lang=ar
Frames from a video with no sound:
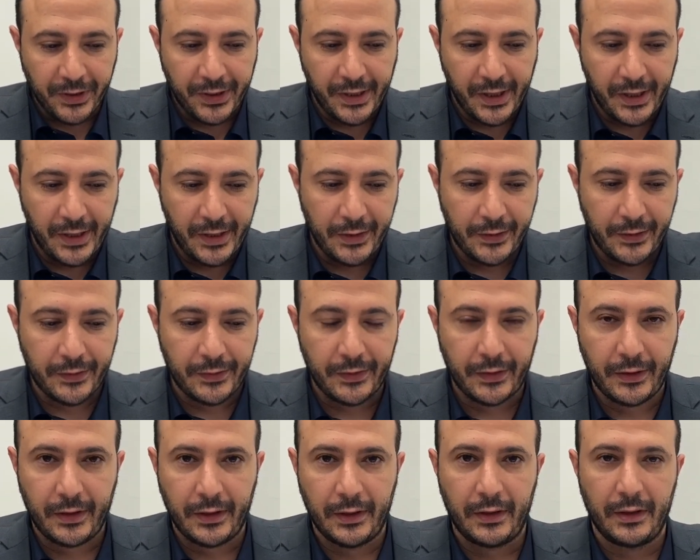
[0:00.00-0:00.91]
كان
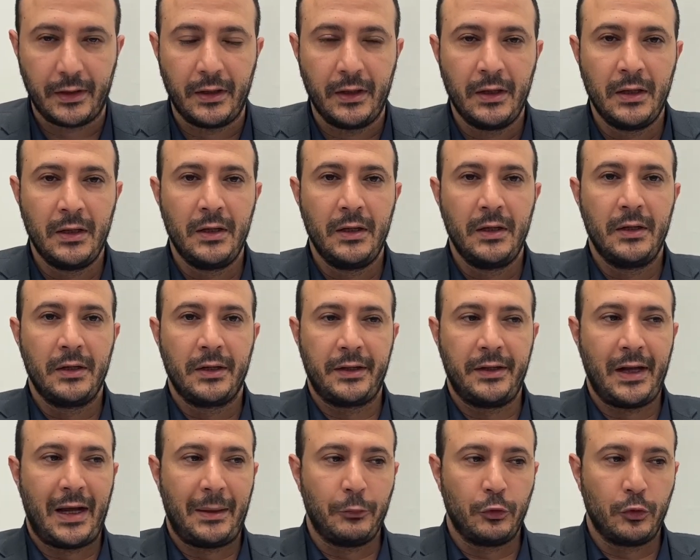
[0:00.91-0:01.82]
آه،
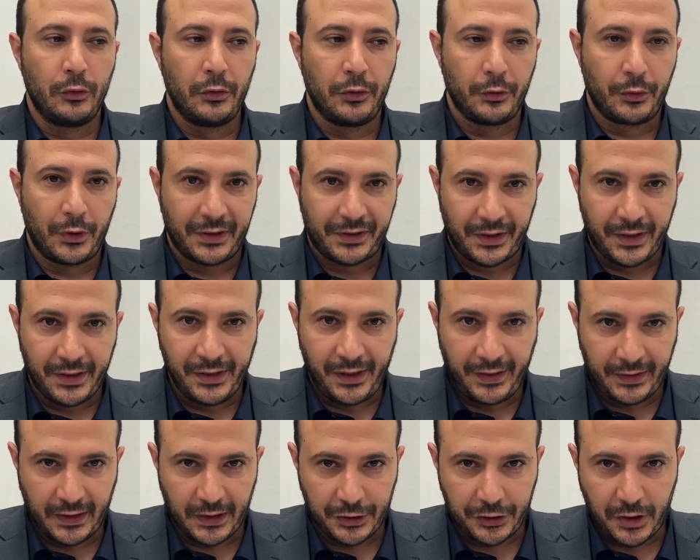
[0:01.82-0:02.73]
كنا عم نقول انه ناطرين
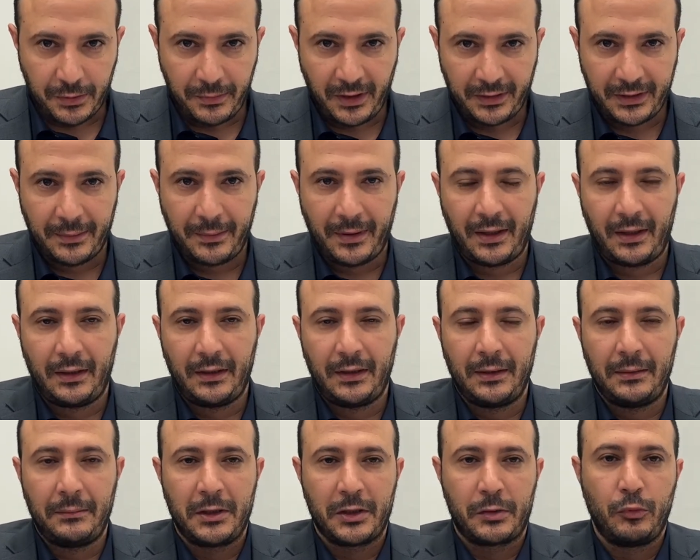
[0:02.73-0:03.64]
نحن الاجتماع تبع
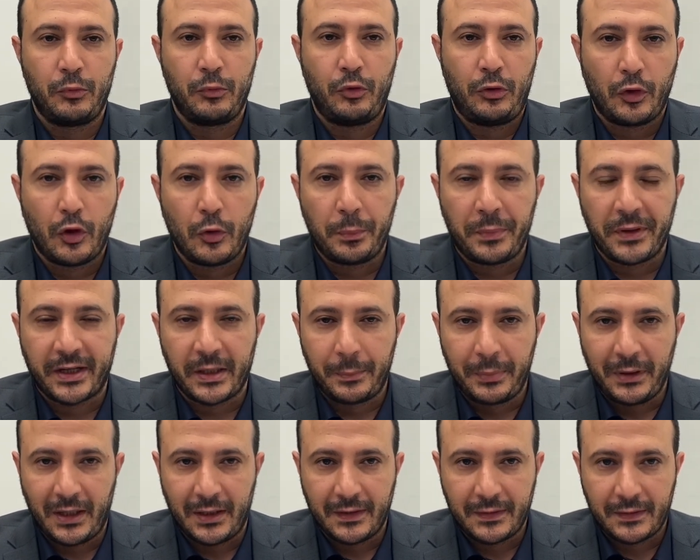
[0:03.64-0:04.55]
آه، مجموعه
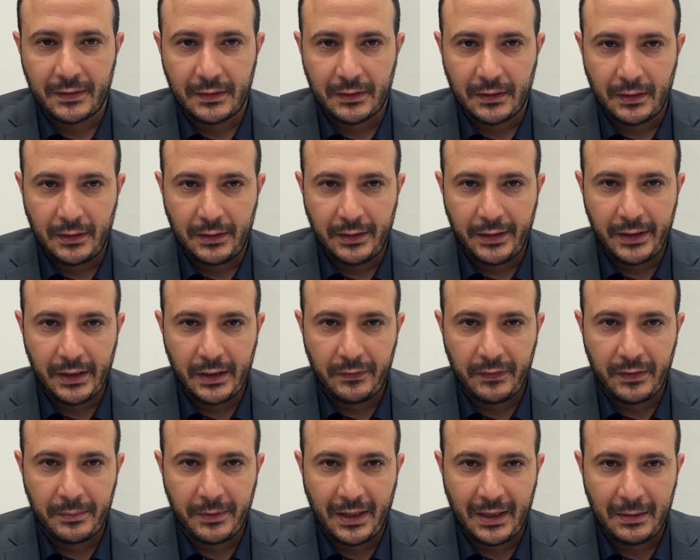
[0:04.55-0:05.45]
اوبك بلس اللي هي
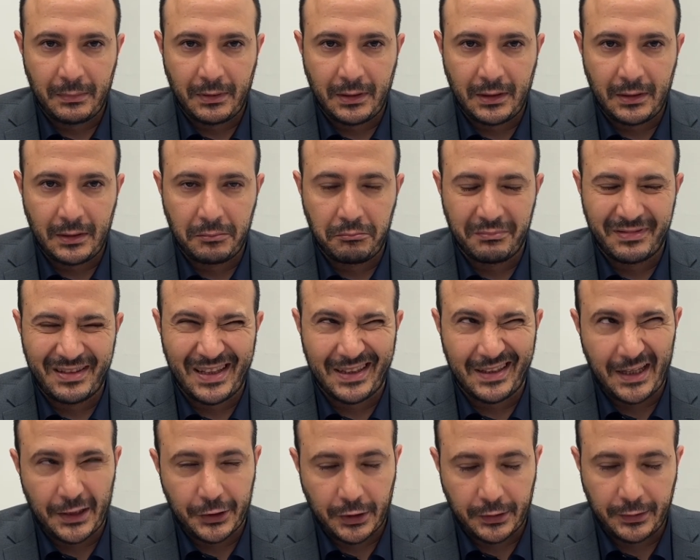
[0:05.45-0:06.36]
في بقلبها
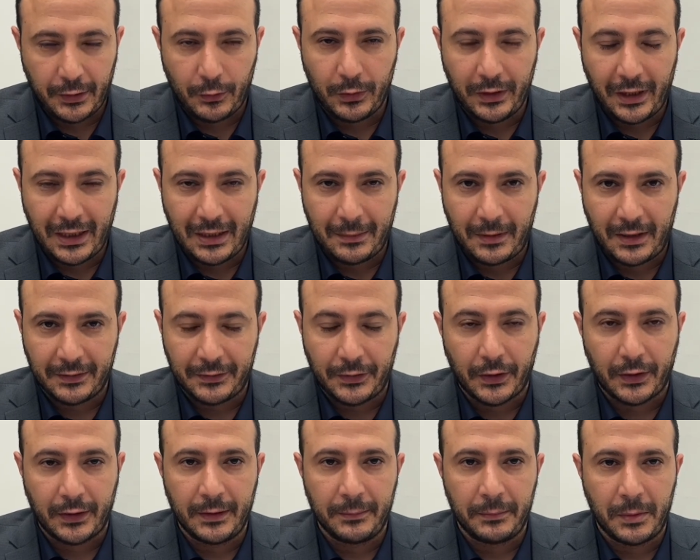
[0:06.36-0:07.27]
13 دوله على ما
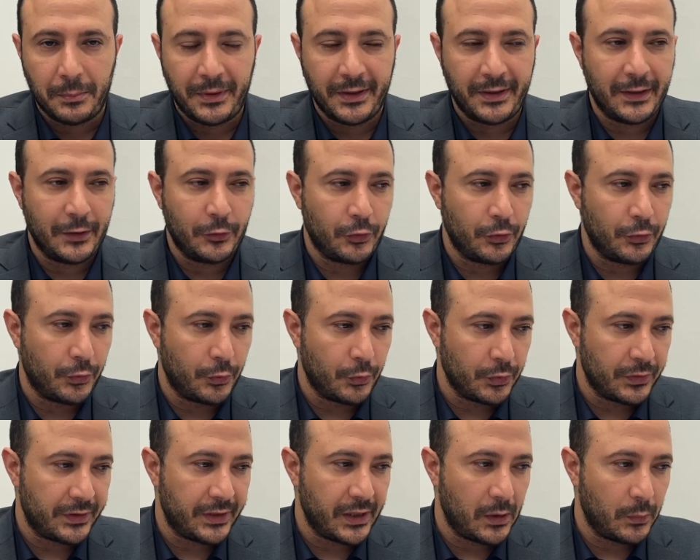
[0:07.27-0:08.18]
اعتقد من بيناتهم
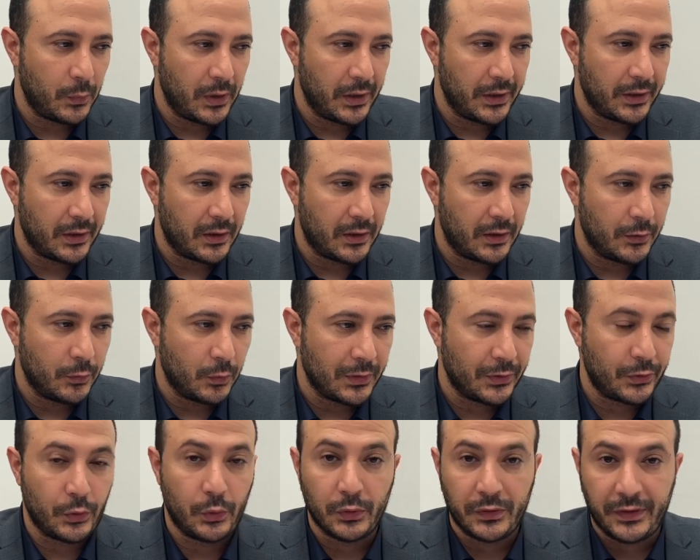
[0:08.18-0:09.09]
روسيا وايران
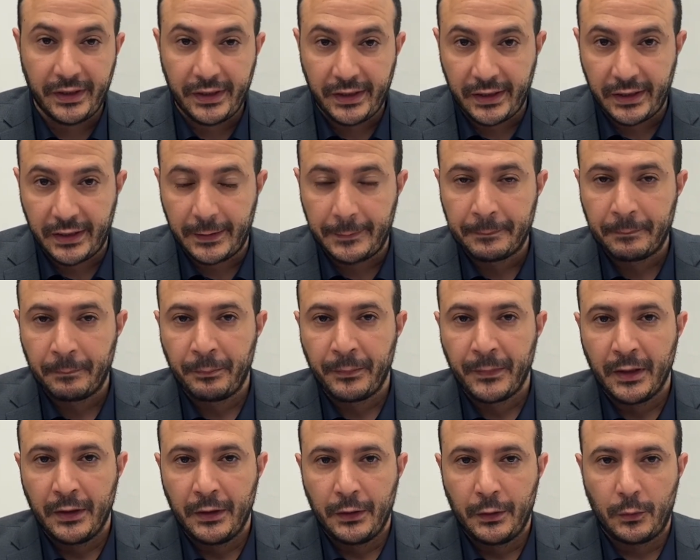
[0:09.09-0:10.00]
وسعوديه
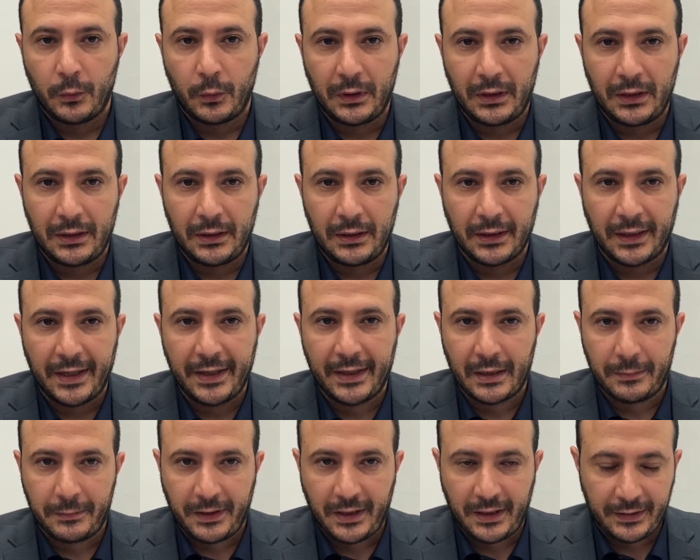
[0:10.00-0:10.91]

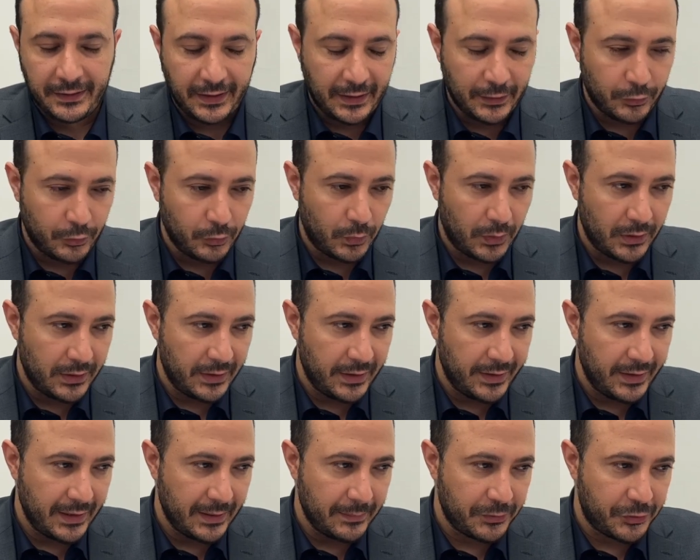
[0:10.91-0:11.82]
وغيرها من هيدي الدول
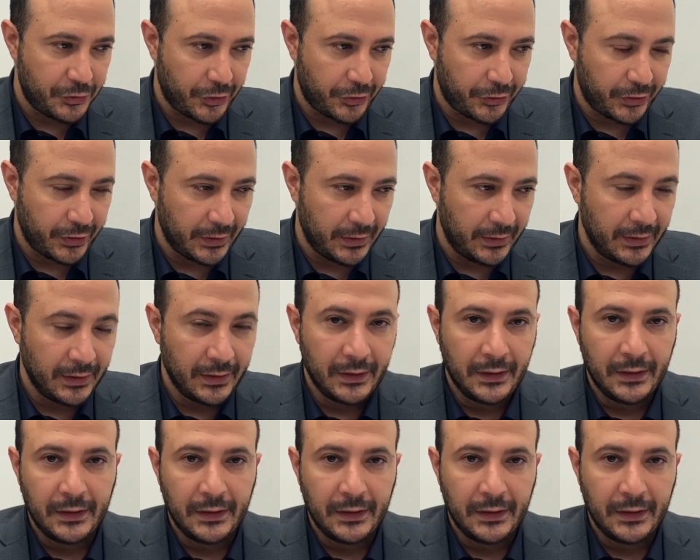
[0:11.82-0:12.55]
اللي هي بتشكل